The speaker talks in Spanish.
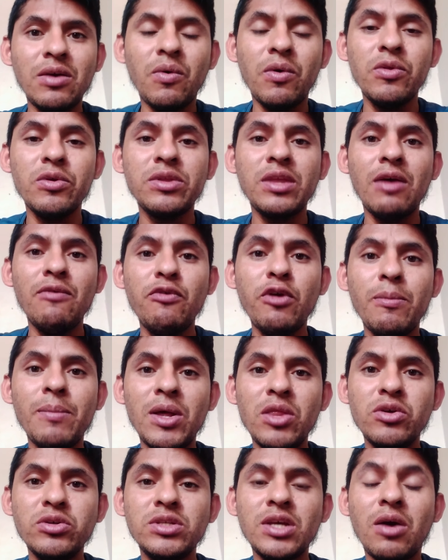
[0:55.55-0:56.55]
cuando están
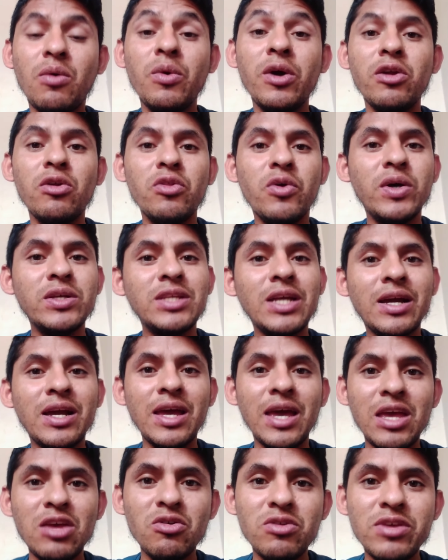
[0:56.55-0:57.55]
firmando ese acuerdo, no hasta
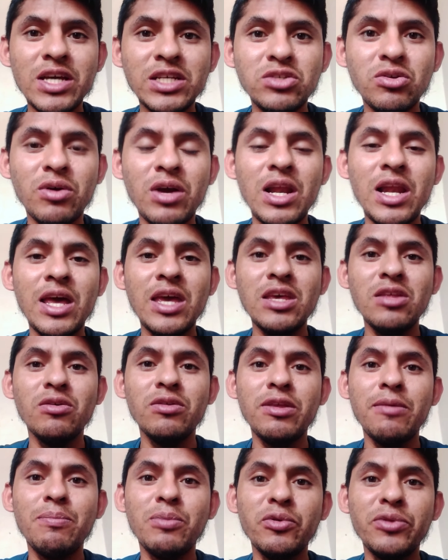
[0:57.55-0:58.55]
que ellos ya son elegidos
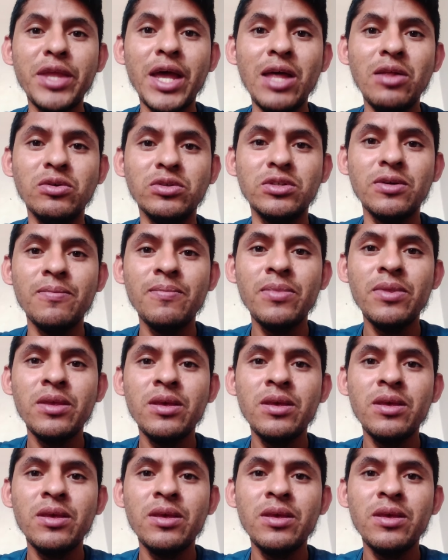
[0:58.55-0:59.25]
diputados?